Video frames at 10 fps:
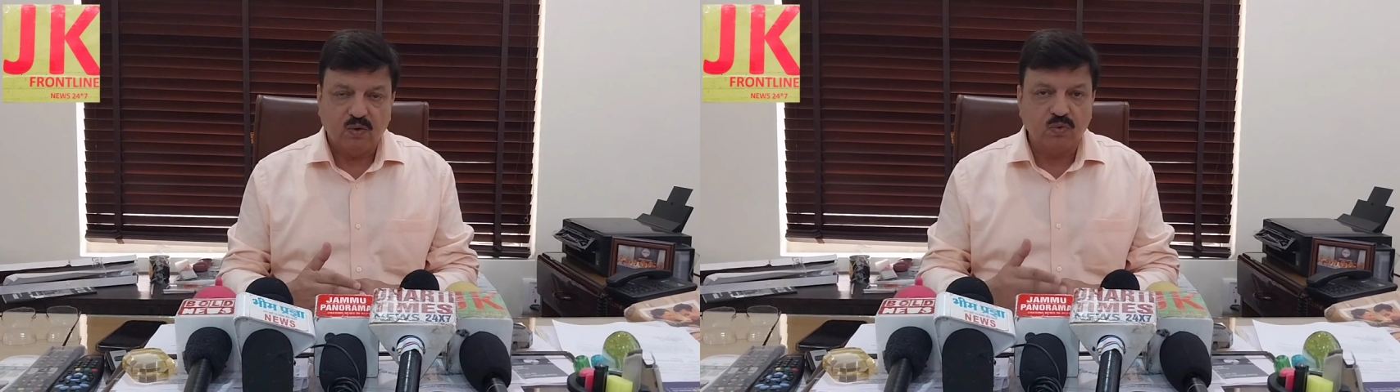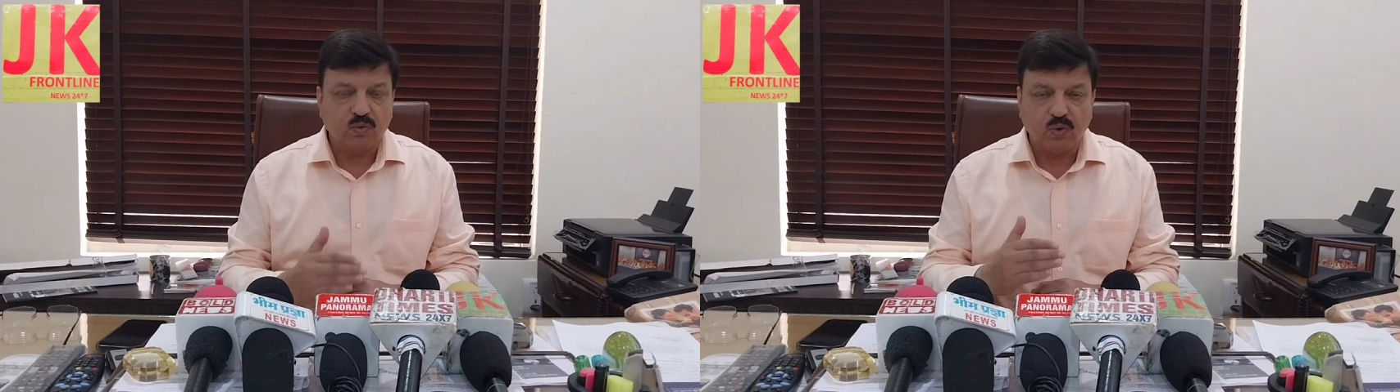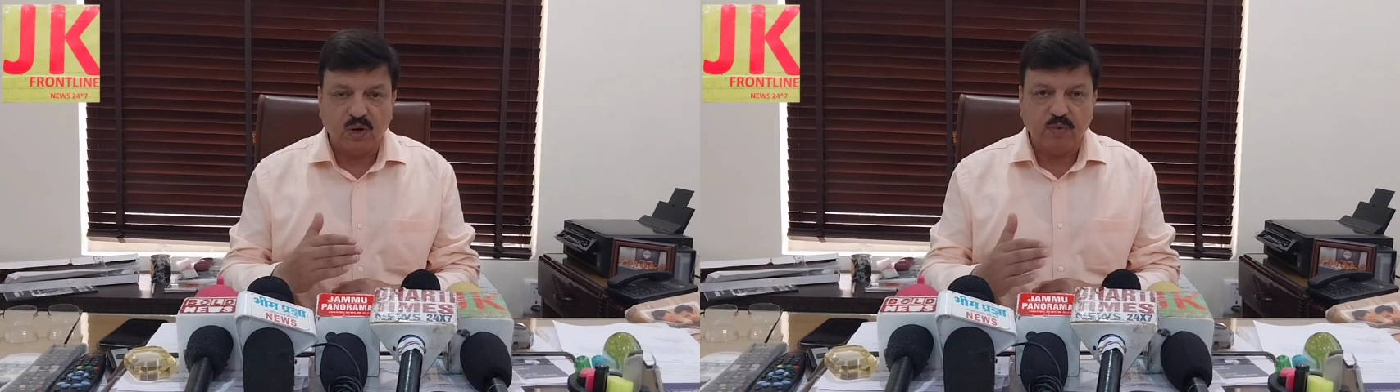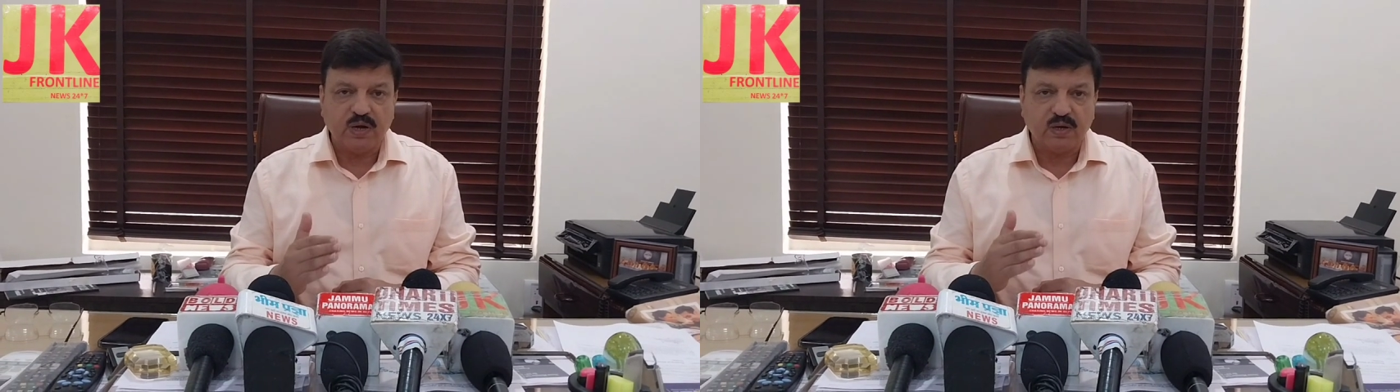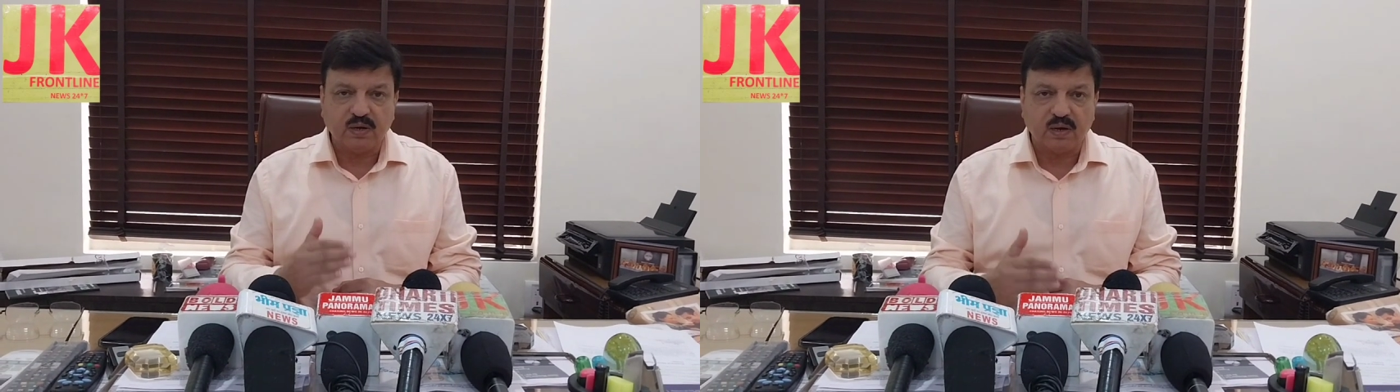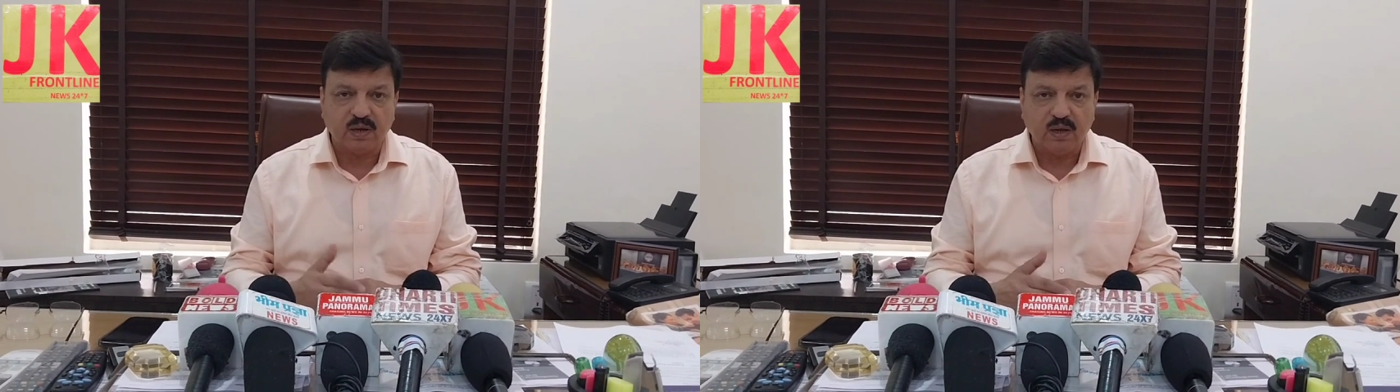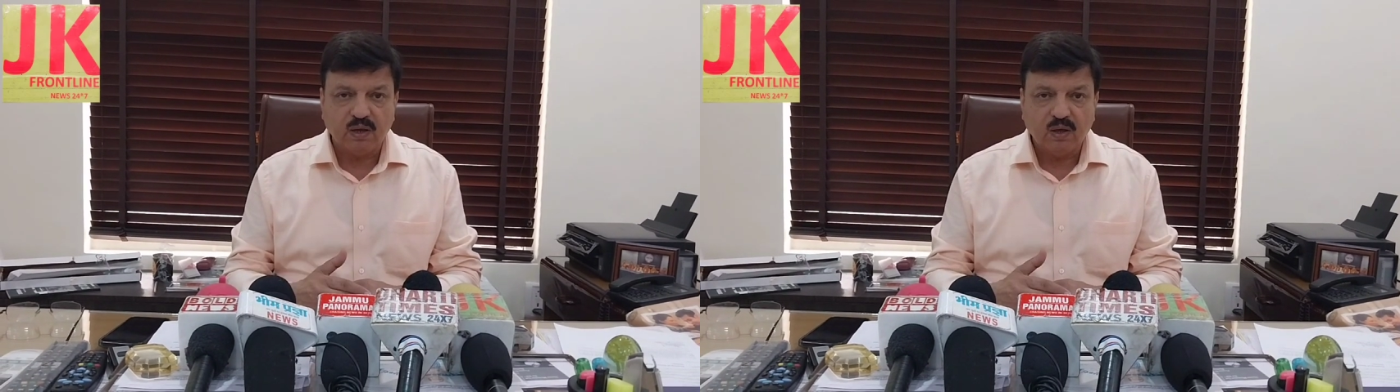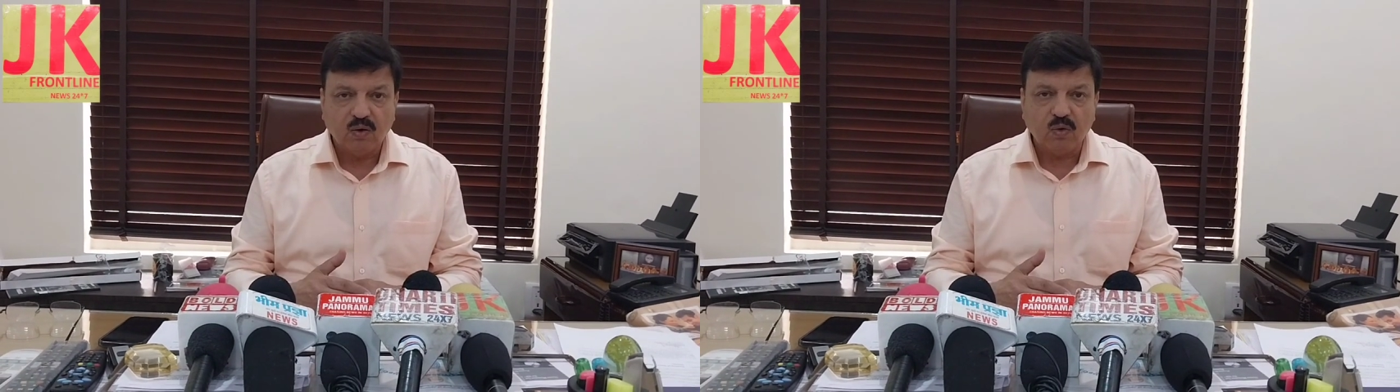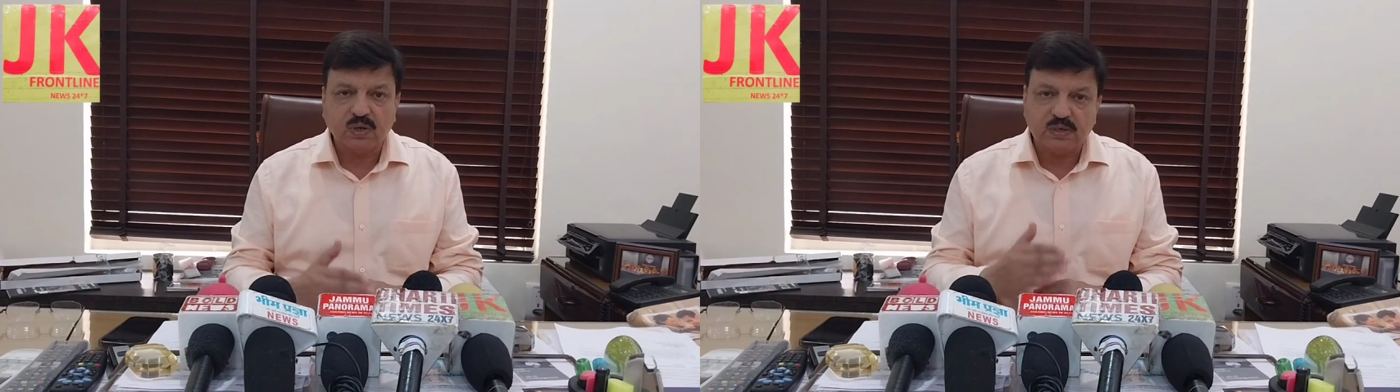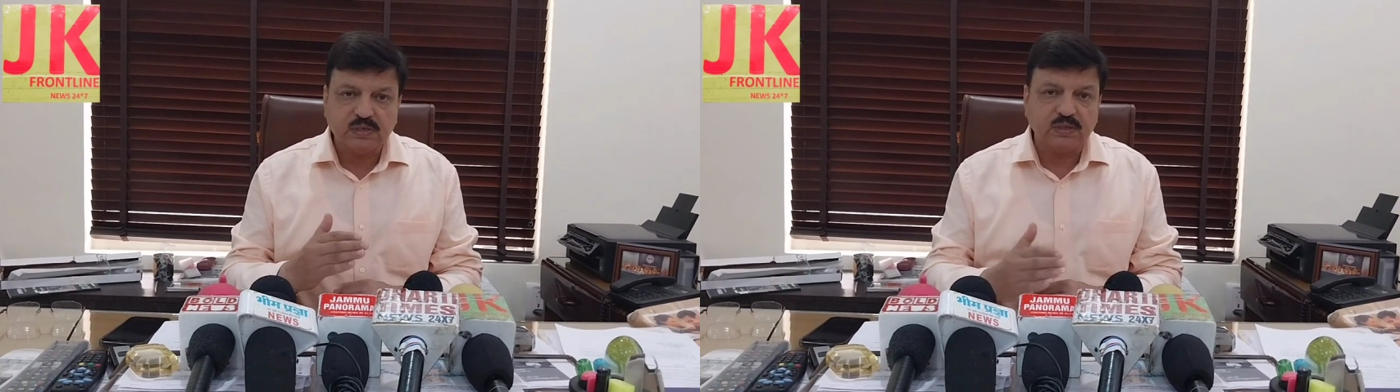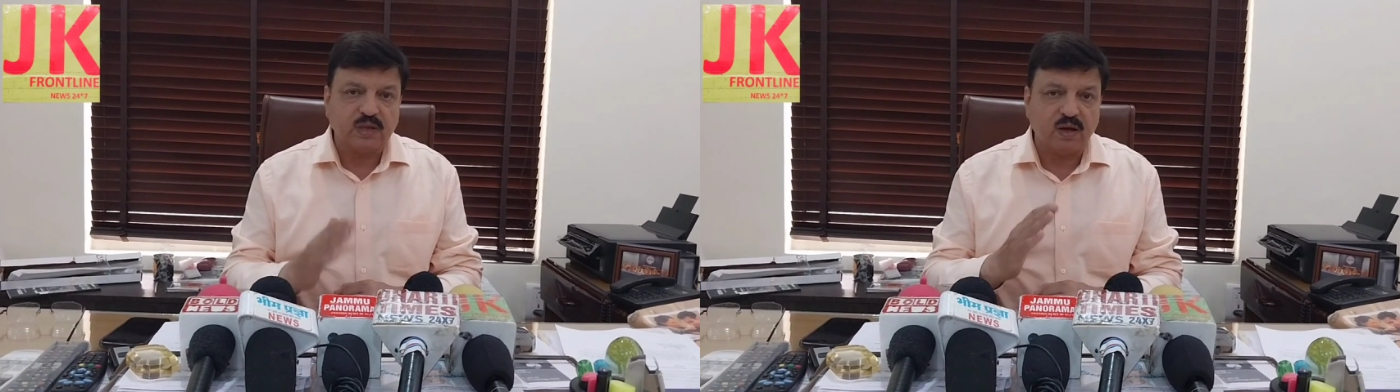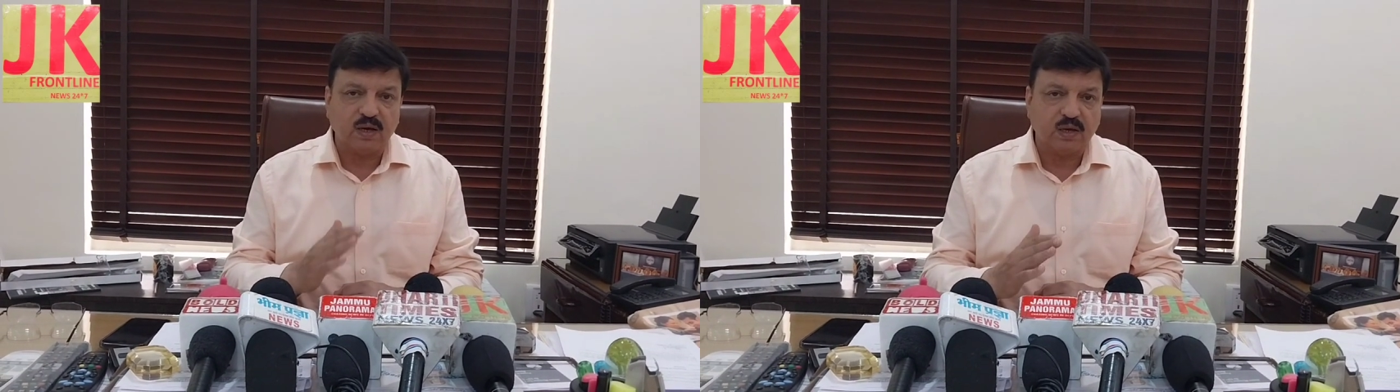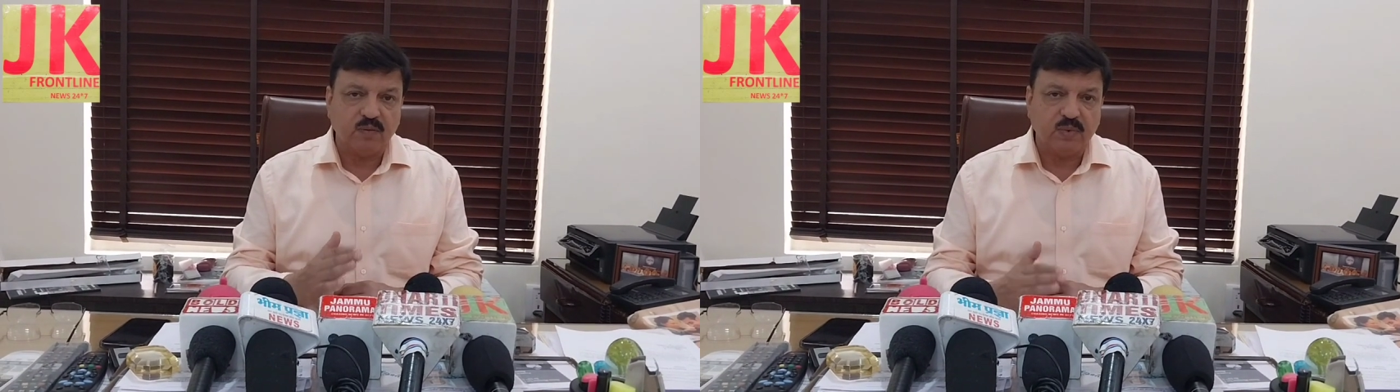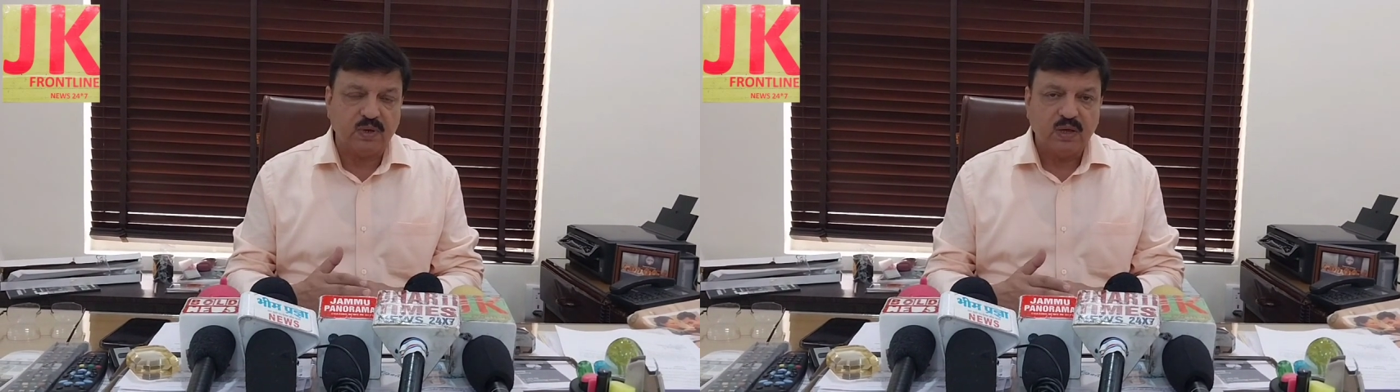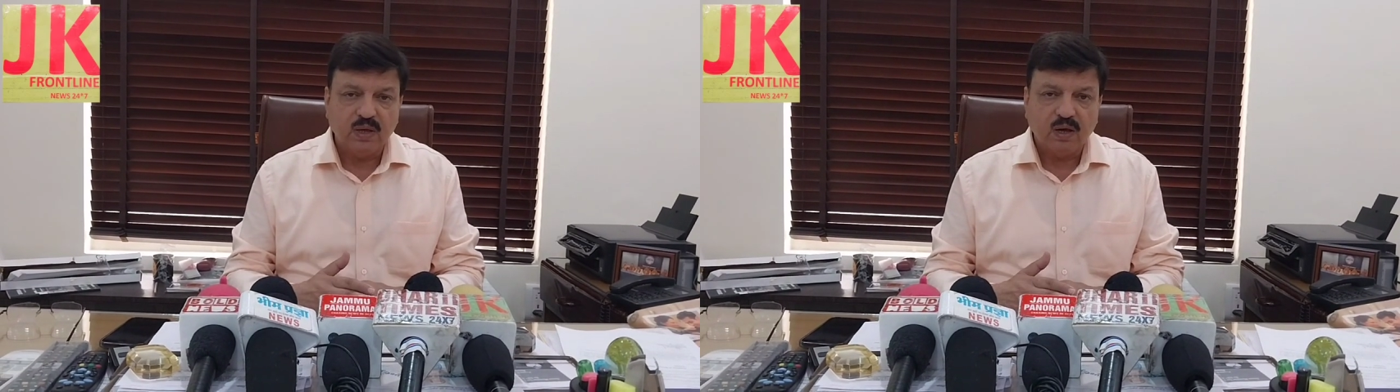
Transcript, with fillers: उनको एलिमिनेट करे और किसी तरह की भी